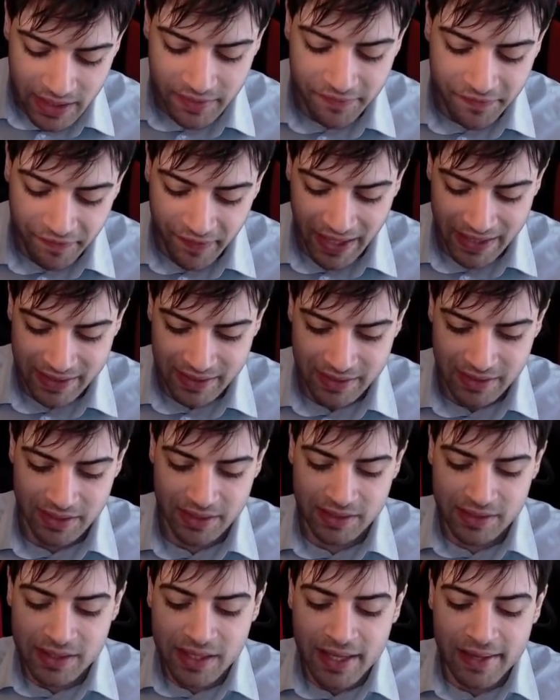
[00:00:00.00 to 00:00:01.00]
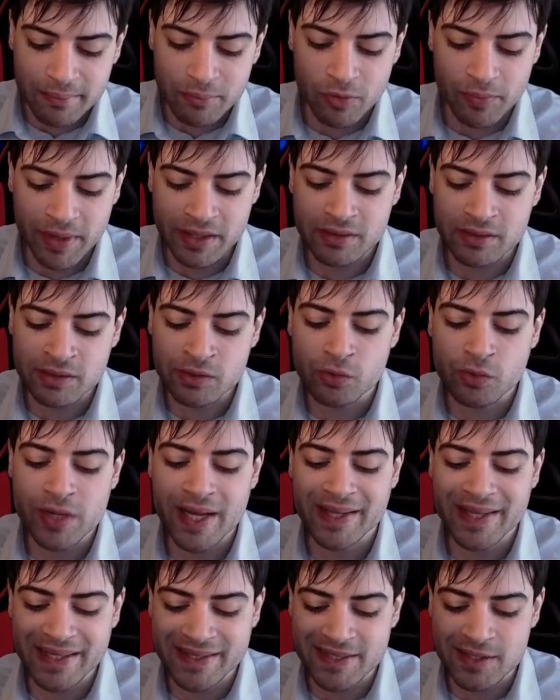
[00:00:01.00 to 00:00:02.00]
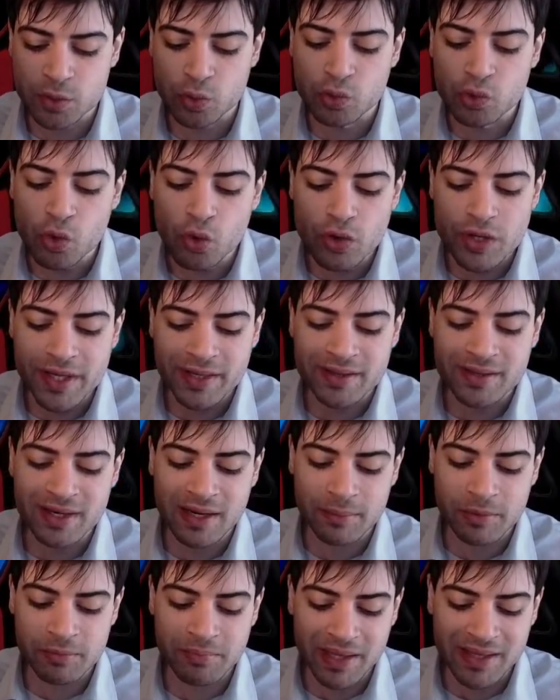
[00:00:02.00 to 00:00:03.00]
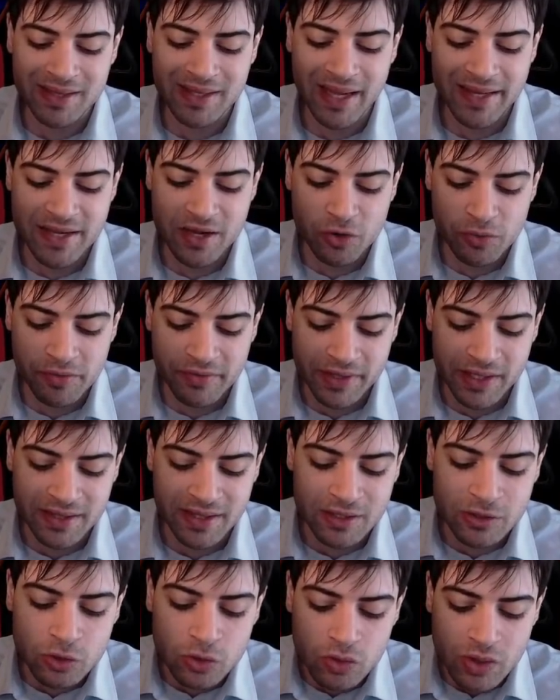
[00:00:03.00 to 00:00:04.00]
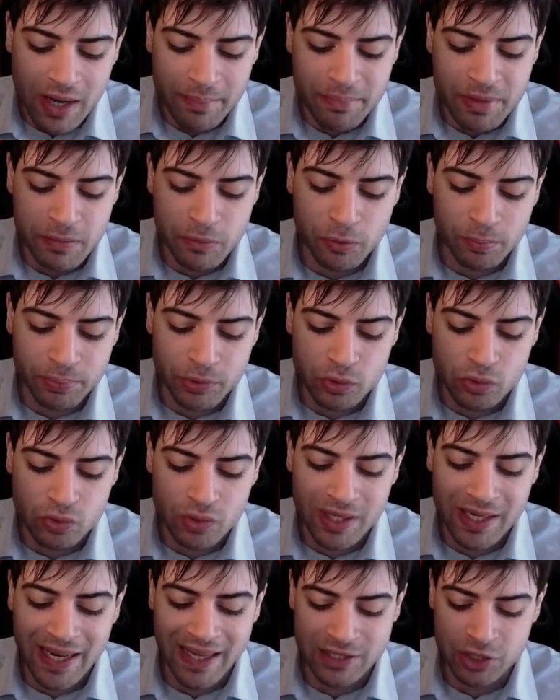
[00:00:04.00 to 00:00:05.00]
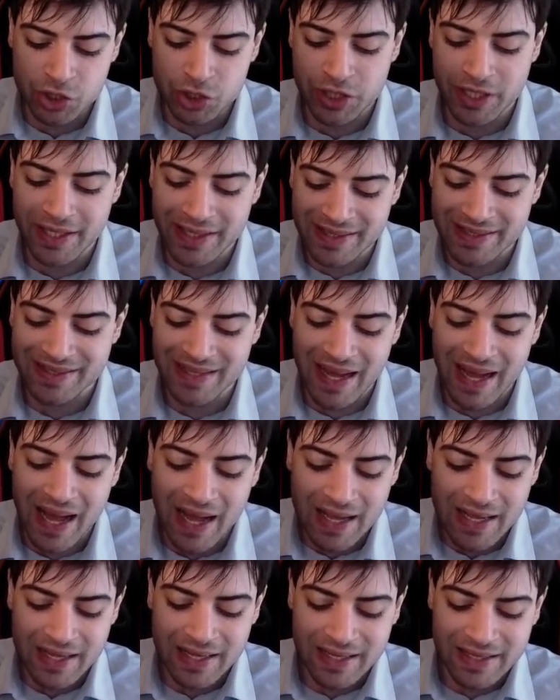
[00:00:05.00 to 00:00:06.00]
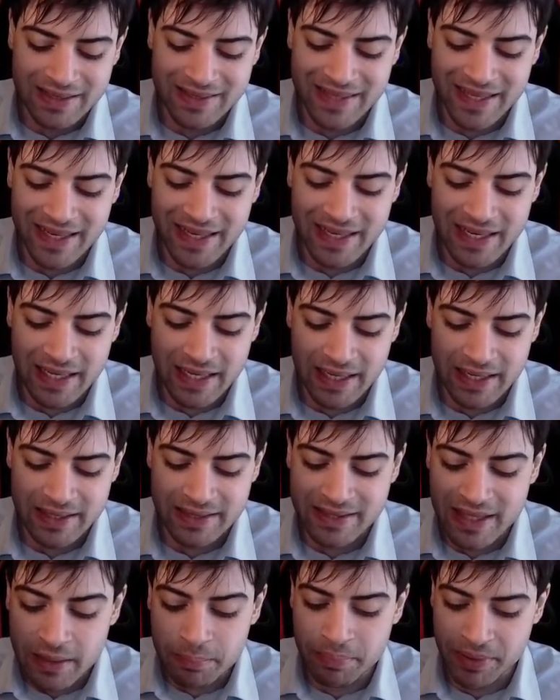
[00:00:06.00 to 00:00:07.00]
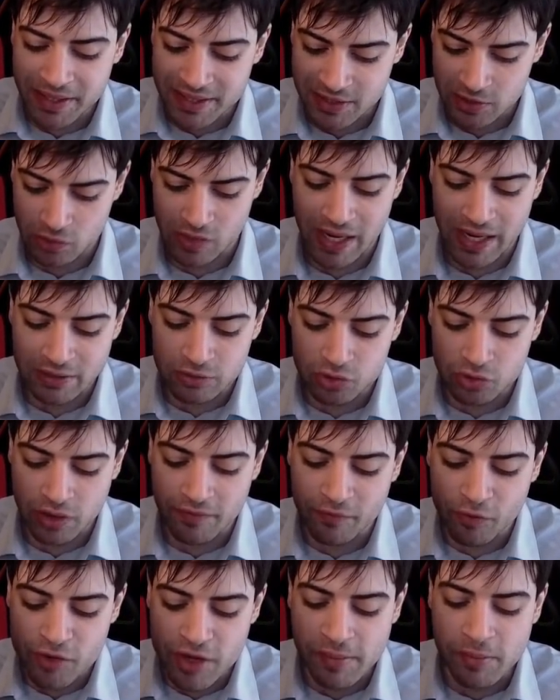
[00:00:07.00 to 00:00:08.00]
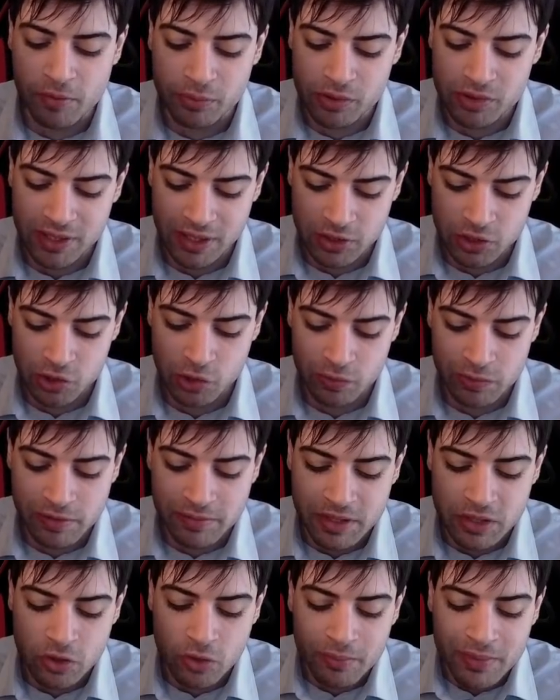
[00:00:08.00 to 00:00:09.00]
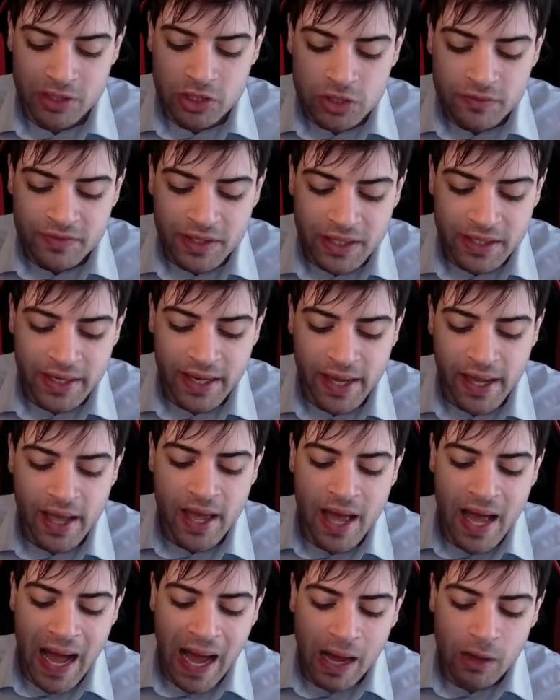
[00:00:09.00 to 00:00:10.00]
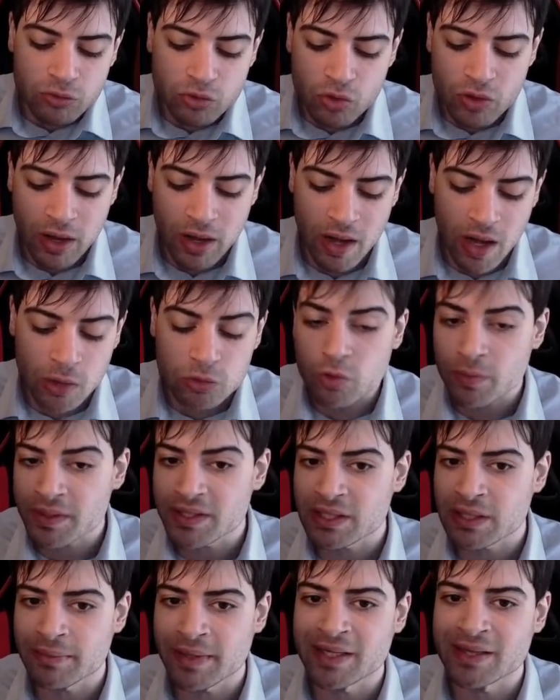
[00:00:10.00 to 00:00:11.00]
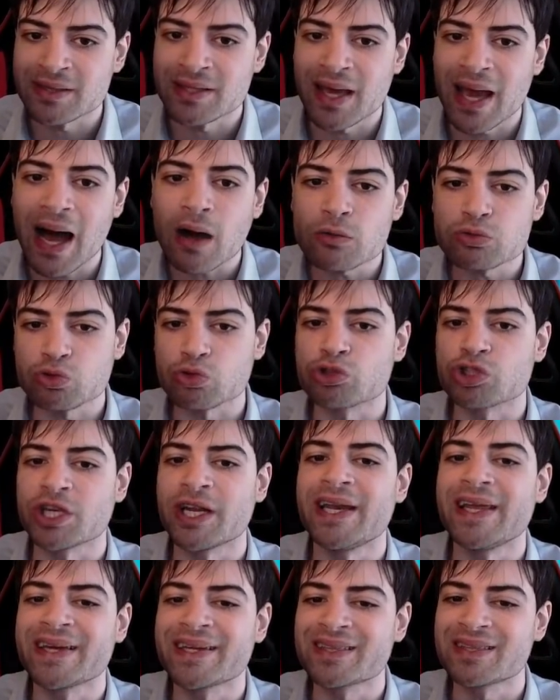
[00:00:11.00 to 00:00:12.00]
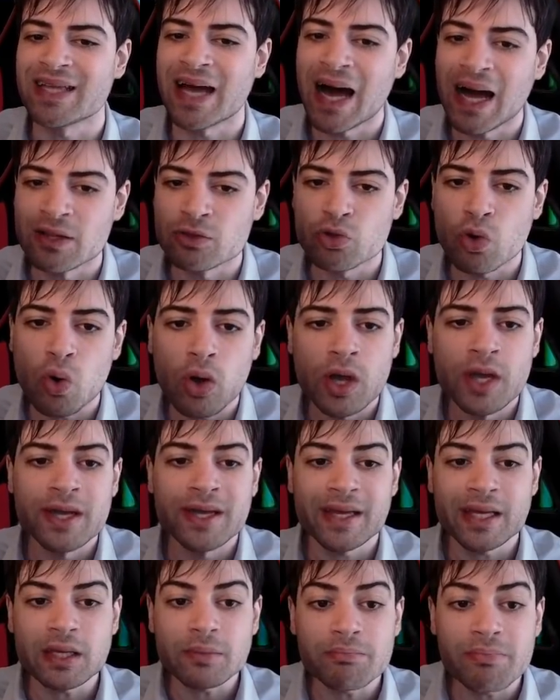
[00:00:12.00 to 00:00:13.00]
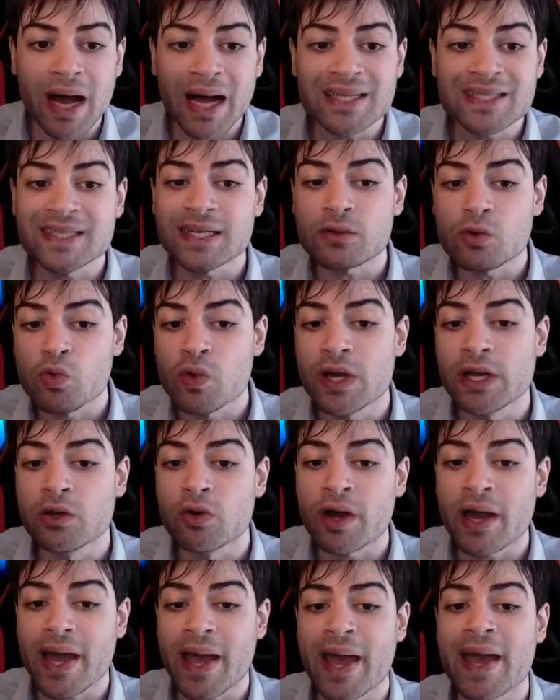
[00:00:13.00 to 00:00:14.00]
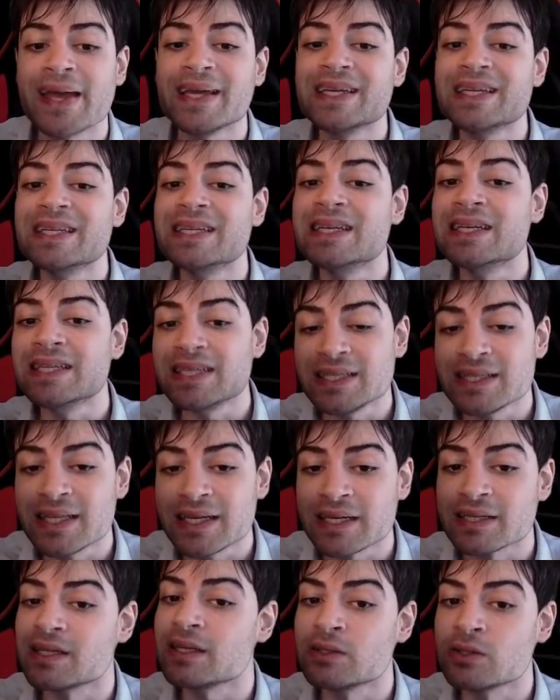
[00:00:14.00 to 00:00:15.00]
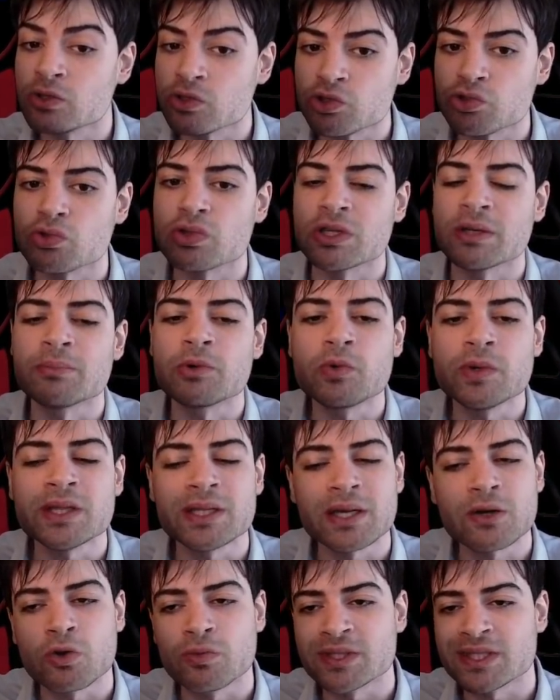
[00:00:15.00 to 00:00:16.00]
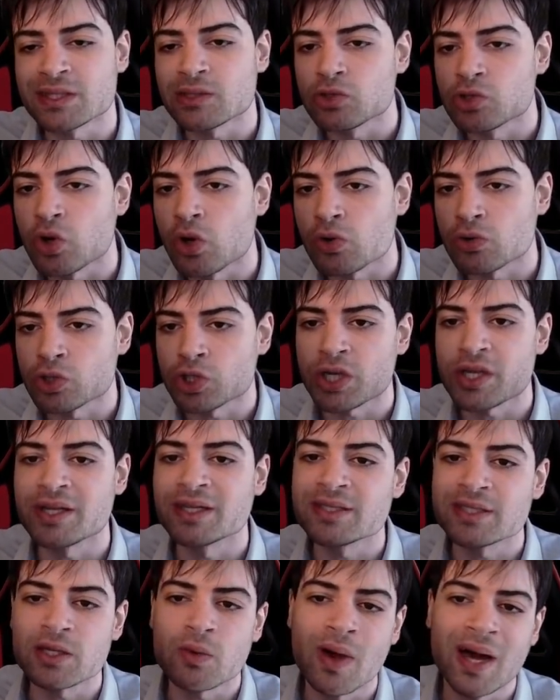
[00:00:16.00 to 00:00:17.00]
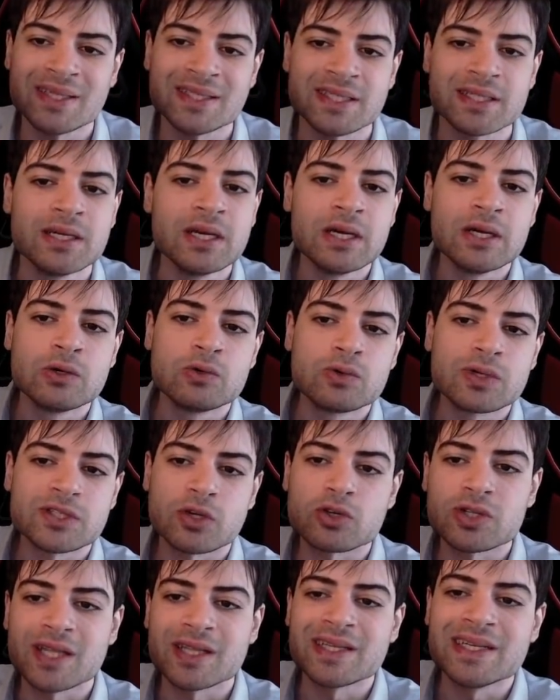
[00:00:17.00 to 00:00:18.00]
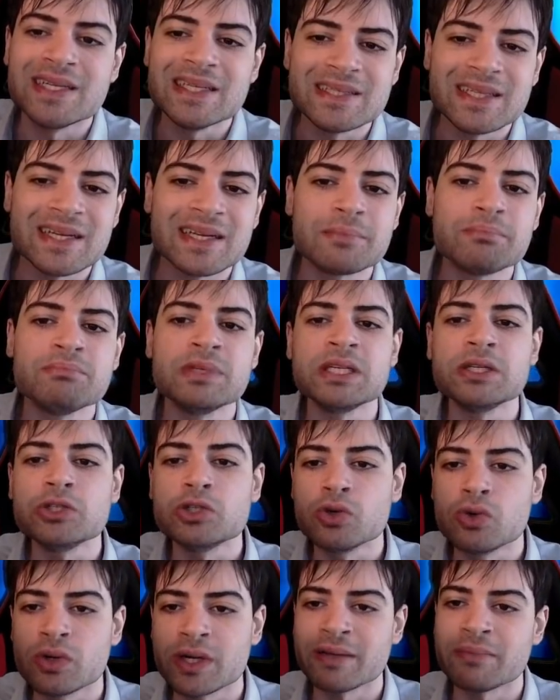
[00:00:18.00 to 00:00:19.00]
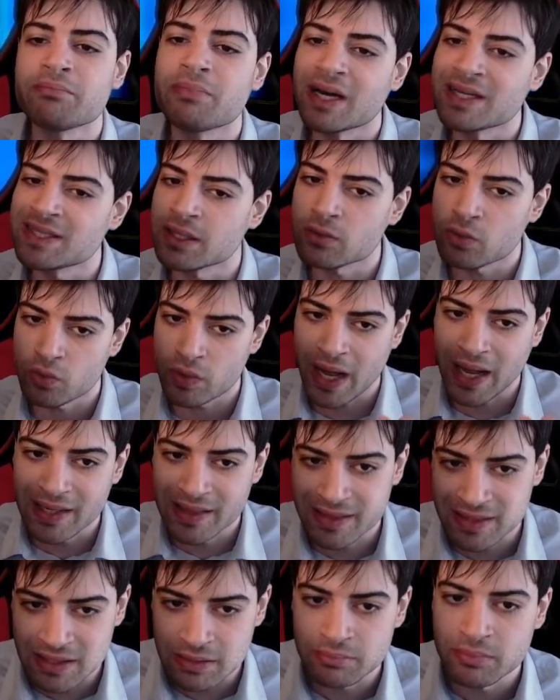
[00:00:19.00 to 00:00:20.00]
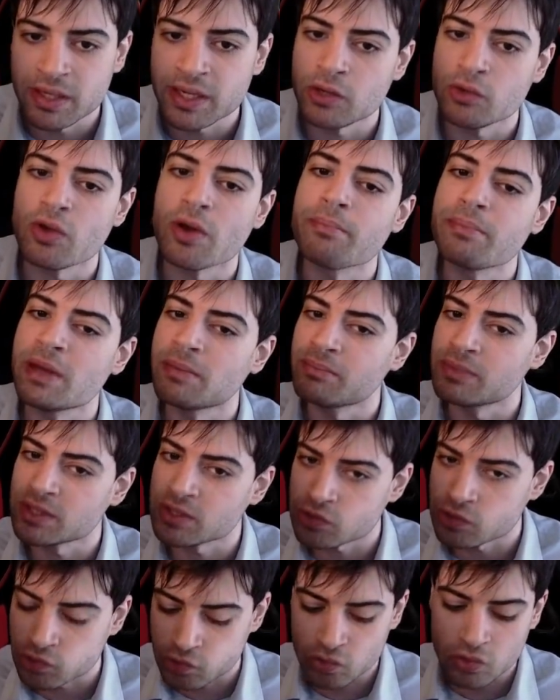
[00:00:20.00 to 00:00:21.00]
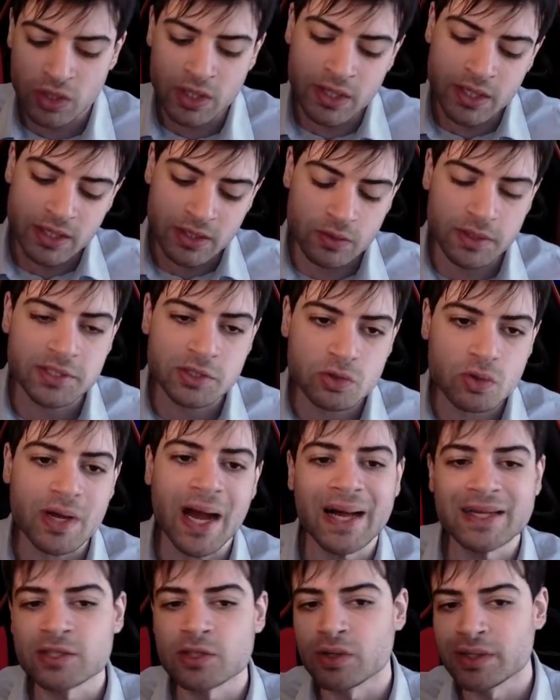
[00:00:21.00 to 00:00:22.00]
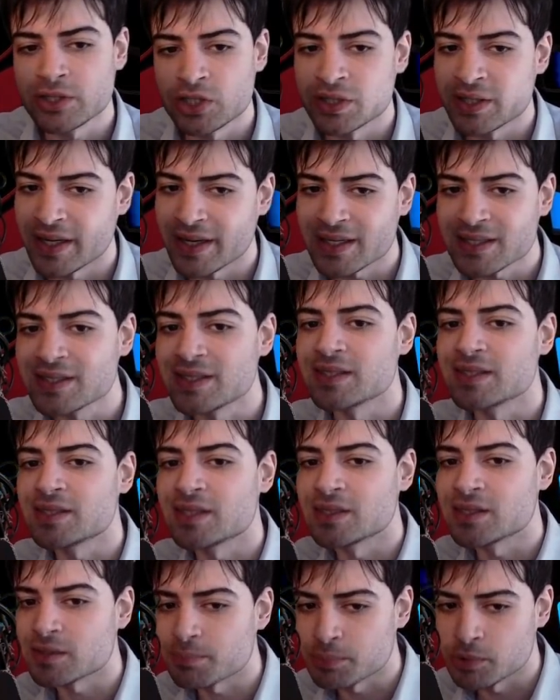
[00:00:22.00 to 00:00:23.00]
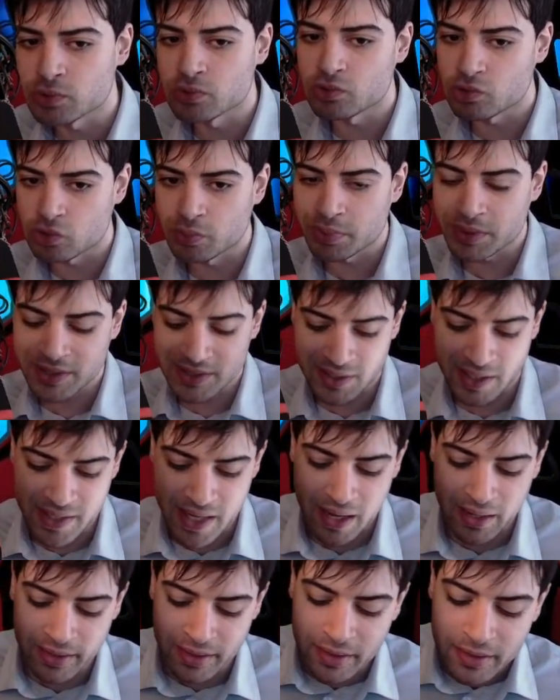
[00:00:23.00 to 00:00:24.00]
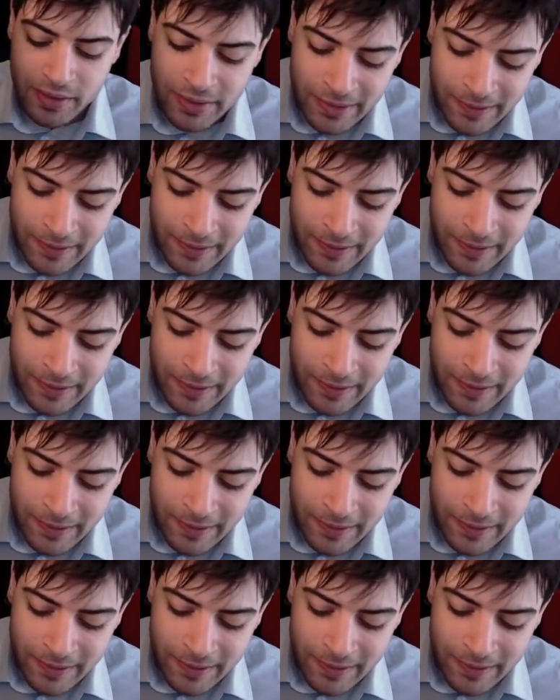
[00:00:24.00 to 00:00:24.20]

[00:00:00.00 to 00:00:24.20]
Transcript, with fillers: Infatti nel momento in cui adesso noi entriamo in battaglia, come vedete non abbiamo più la scelta del, del personaggio che vogliamo portarci come amico, ma ci viene auto automaticamente autoselectato in base a quello che è il leader del nostro team. Quindi è come se il gioco scegliesse quasi una sorta di leader migliore in base al team che noi abbiamo messo su. In questo caso Legendary Existence più Super Saiyan.